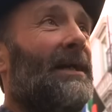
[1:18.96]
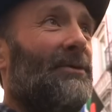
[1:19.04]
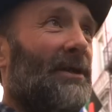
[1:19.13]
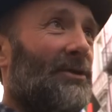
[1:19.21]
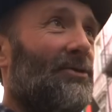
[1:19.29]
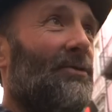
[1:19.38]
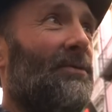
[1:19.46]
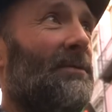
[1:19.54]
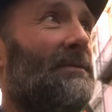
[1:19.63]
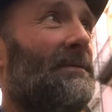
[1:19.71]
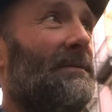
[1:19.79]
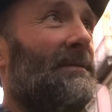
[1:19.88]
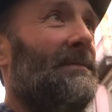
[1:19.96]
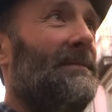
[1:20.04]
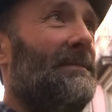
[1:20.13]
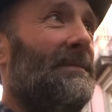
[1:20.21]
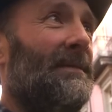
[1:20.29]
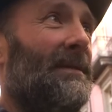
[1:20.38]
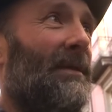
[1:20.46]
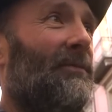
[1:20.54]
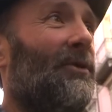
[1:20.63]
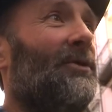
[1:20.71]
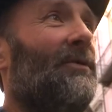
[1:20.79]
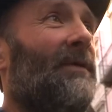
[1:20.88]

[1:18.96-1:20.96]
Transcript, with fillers: vengo da giù, da Fondo